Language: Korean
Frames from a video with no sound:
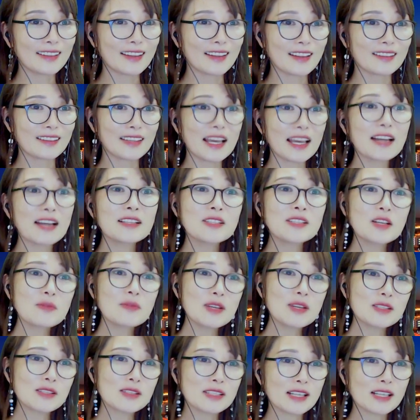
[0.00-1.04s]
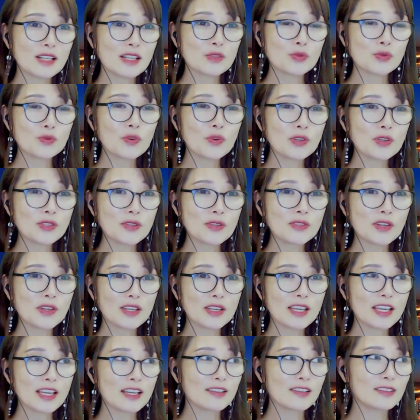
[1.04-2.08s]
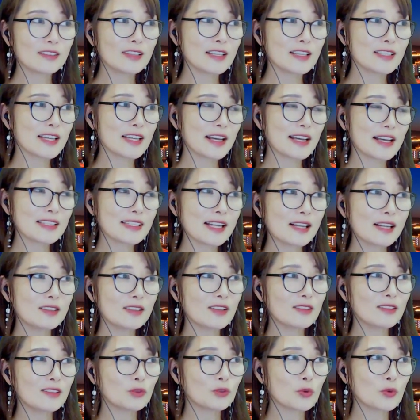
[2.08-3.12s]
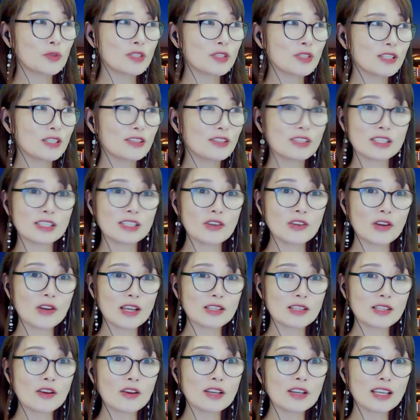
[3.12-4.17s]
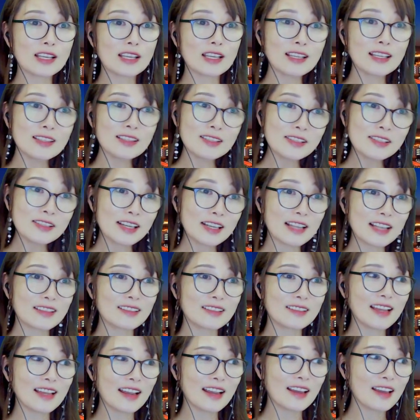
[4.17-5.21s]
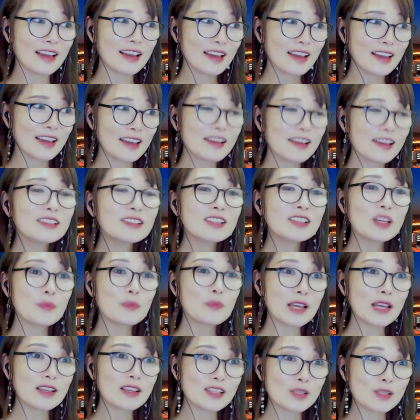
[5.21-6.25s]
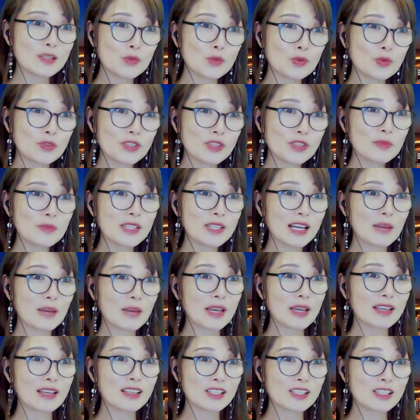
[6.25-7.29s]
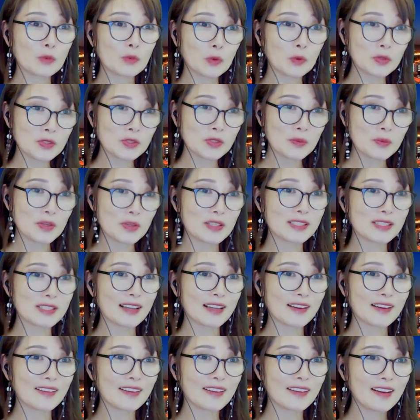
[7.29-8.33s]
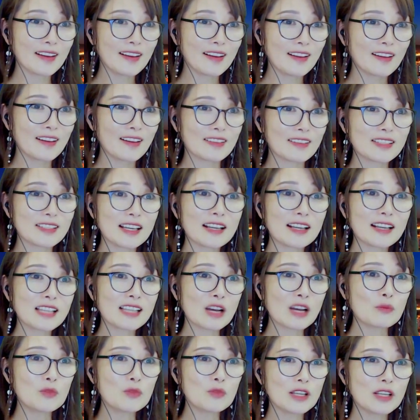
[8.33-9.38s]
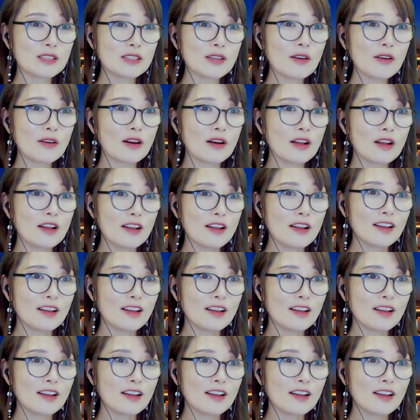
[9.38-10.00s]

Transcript: 네, 대학 시험에서 제가 중국어 성적이 그때 제가 살던 도시 그 지역에서 2등을 냈는데 1등이 126점, 제가 125점이었어요. 제가 작문에서